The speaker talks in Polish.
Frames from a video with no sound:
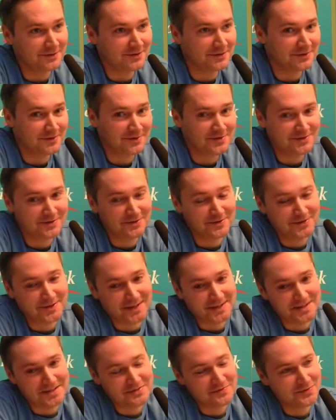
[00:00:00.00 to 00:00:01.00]
To, to jest no,
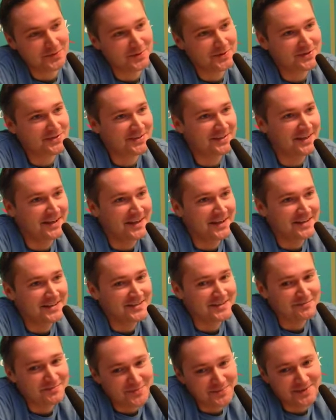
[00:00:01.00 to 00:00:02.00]
tak niezwykłe, że,
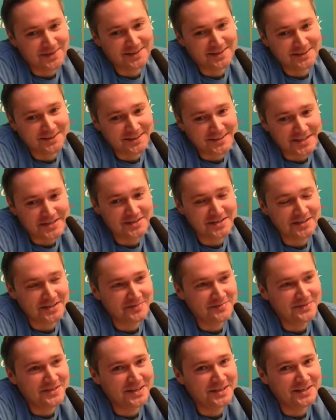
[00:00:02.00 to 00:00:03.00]
że chcę
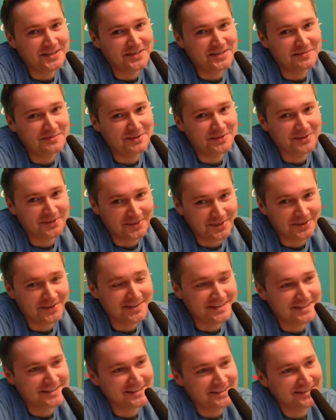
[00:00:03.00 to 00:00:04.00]
się tym dzielić, no bo to,
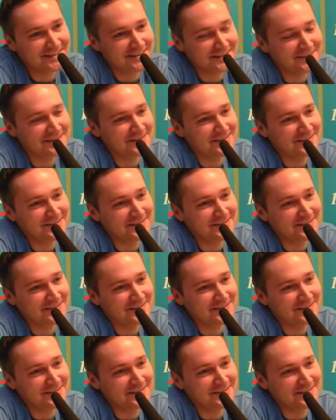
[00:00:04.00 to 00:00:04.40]
to jest.